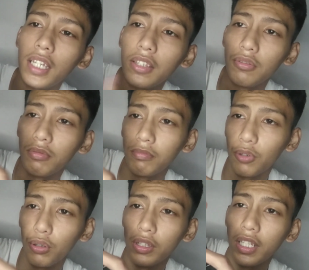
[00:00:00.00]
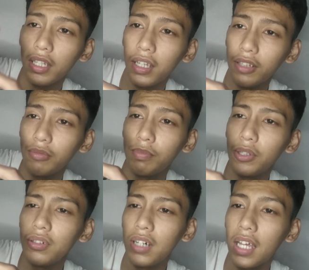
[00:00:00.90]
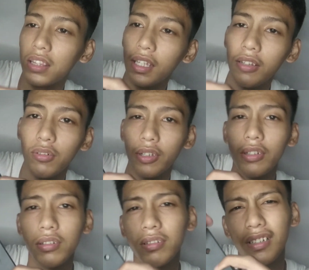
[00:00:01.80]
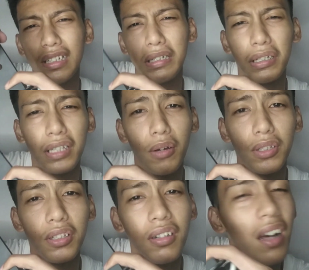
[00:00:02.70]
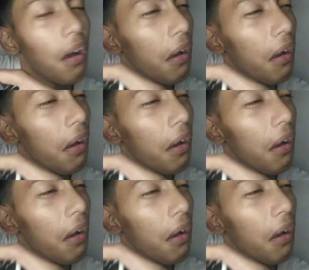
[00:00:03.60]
Yan, yung holder na ano, ano handle, ano, tawag dito.